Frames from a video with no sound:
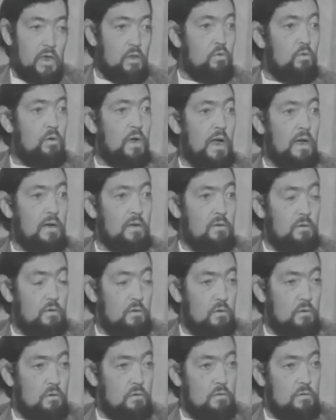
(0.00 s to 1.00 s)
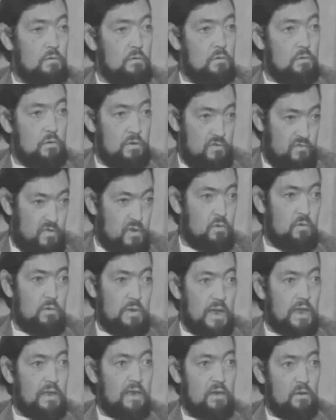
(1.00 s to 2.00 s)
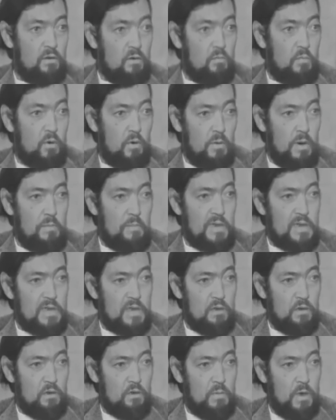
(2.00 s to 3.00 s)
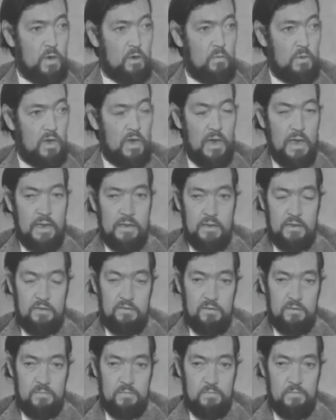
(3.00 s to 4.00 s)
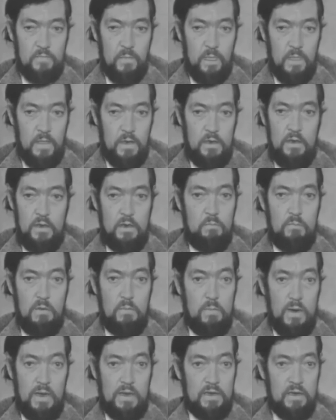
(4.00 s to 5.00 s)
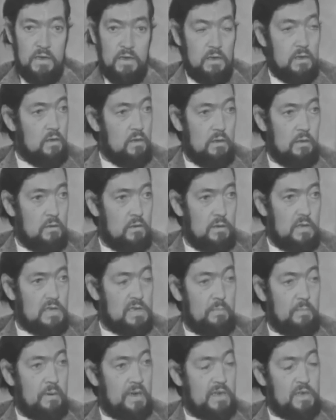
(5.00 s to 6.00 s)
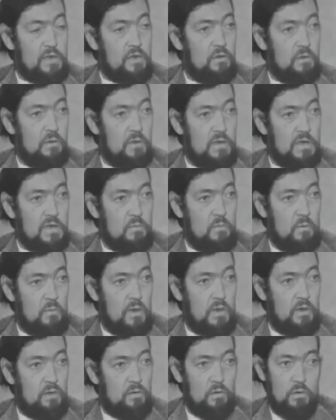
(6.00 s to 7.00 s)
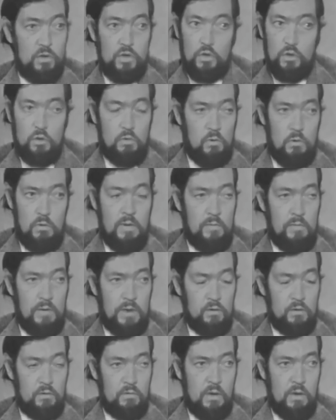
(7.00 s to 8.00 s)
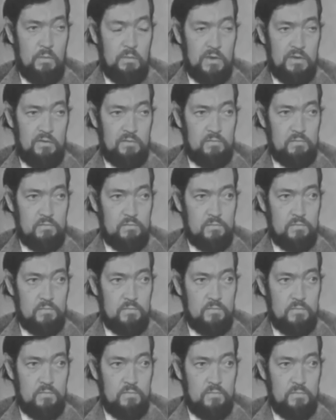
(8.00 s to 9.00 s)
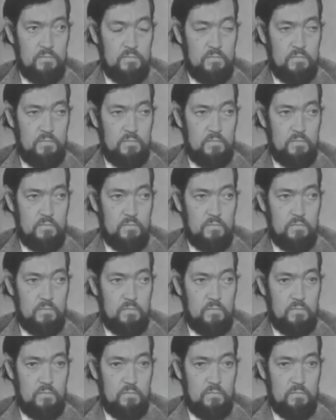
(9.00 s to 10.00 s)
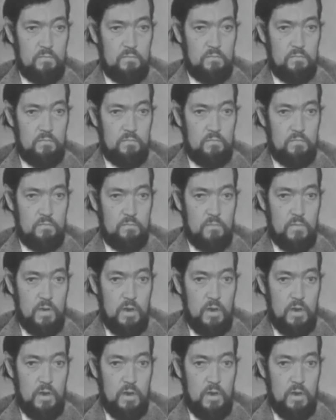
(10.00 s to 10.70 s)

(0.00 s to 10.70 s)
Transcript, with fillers: educarnos con, con, dificultades, con problemas económicos muy grandes. Y mi padre eh, desapareció en ese momento y yo no volví a verlo nunca más. ¿No volvió a hacer acto de presencia?